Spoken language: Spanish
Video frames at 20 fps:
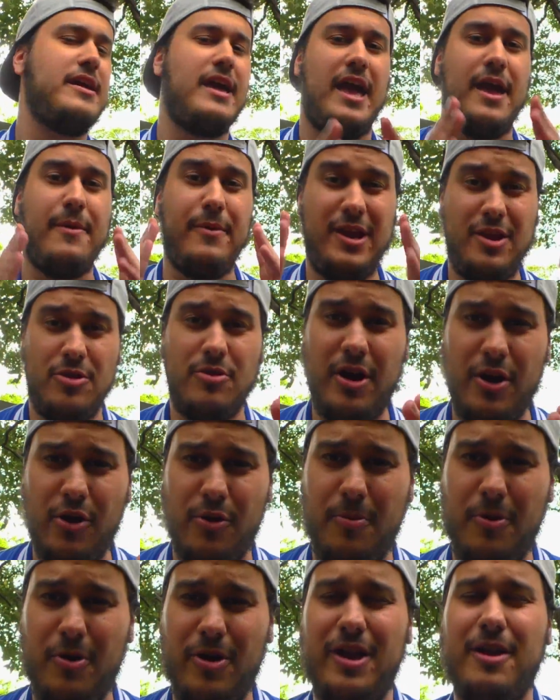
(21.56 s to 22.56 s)
He venido a
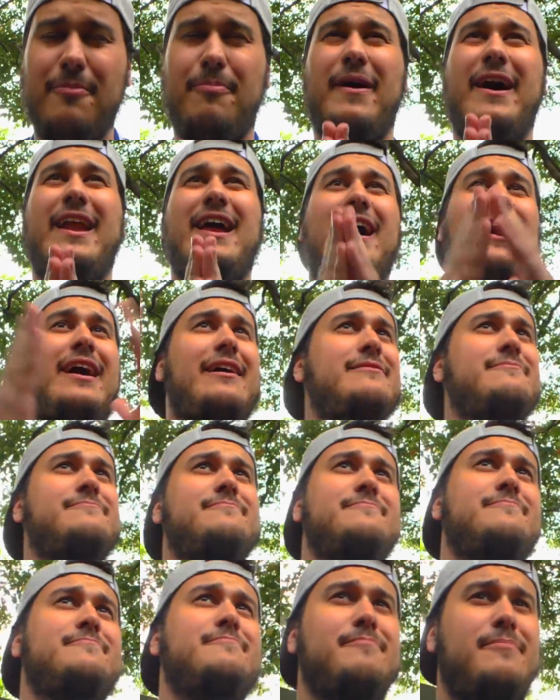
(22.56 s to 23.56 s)
Roppongi para
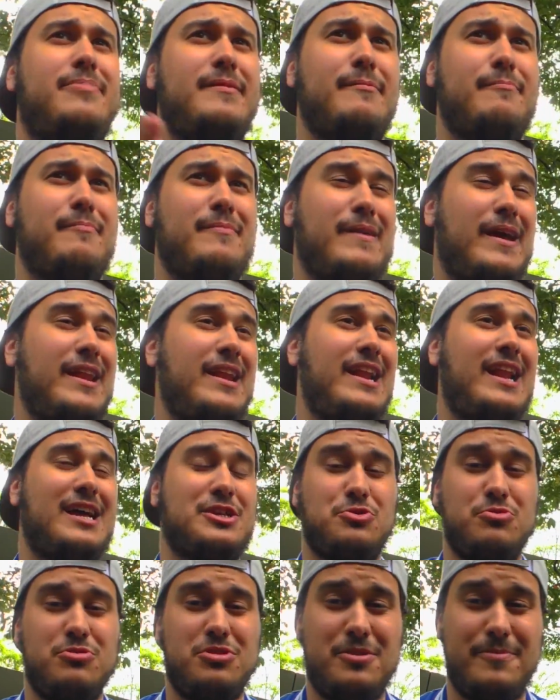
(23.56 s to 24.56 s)
mm, ver el
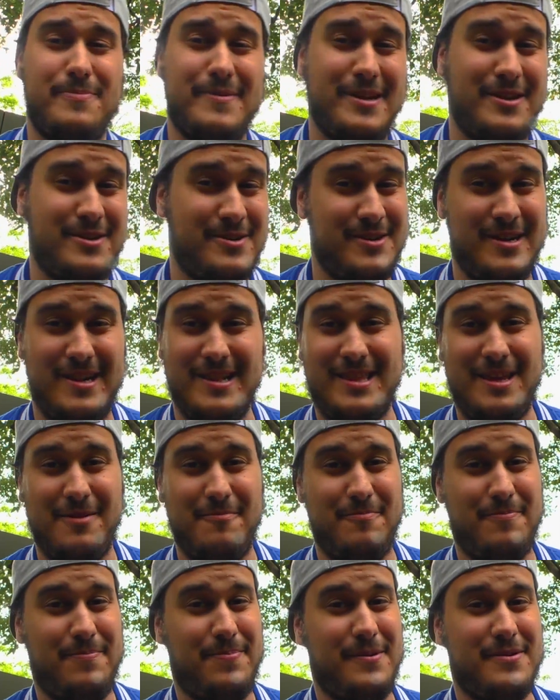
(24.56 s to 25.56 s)
asunto, pero el
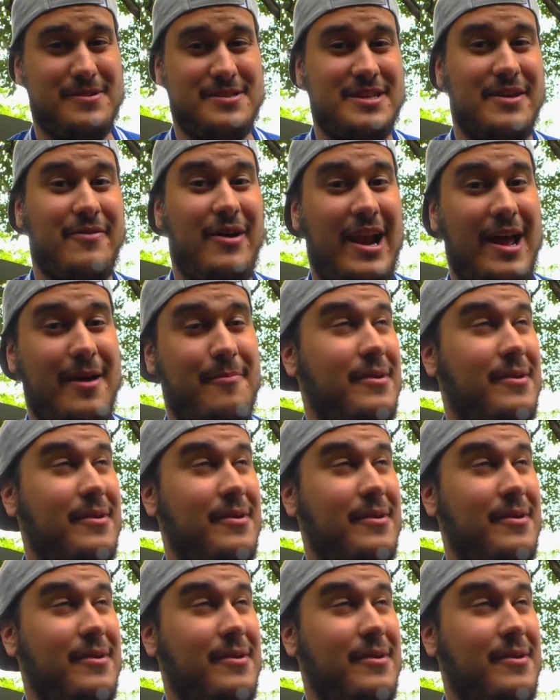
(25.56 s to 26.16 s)
tiempo se va a la